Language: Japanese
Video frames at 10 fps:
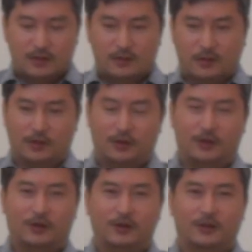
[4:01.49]
そ
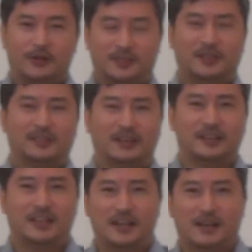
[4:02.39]
の行った
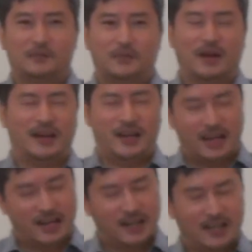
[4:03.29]
先で、まあ、礼
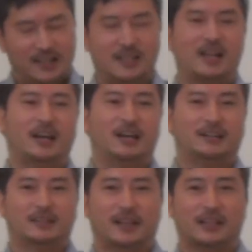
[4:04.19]
拝ができない
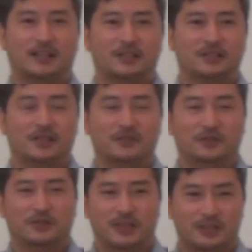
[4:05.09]
悲しんでる
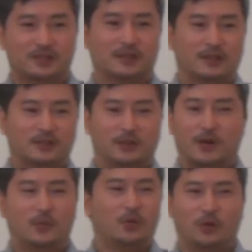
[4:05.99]
人たちそれ
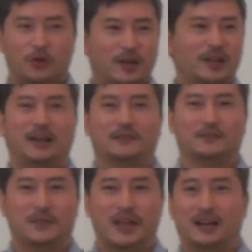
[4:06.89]
からもう戻れない
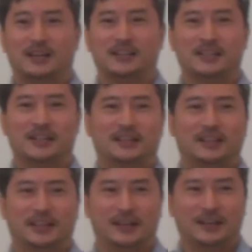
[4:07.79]
躍起に
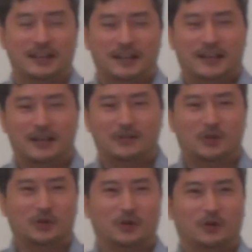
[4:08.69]
なって、えー、
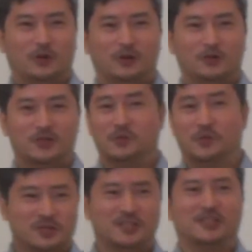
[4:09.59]
もう自
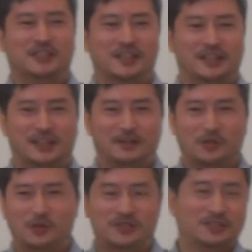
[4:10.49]
暴自棄になって
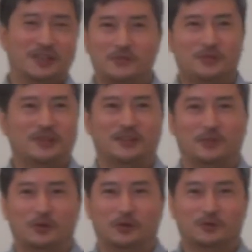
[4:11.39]
もう死んでもいい
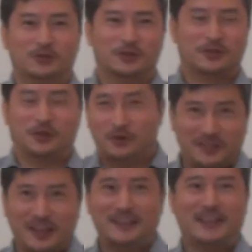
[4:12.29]
もう玉
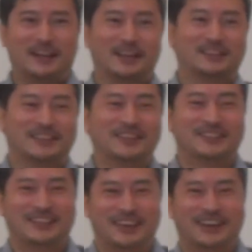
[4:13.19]
砕だなんて
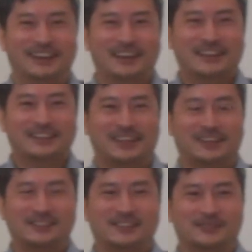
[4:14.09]
言って
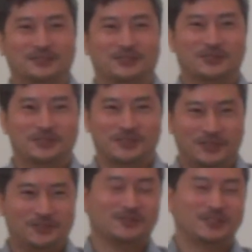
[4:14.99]
政治運動をし
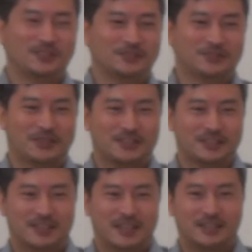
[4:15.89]
ようとしてる人た
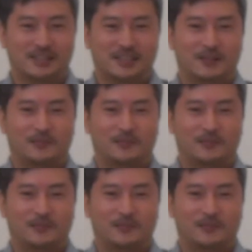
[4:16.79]
ちに対して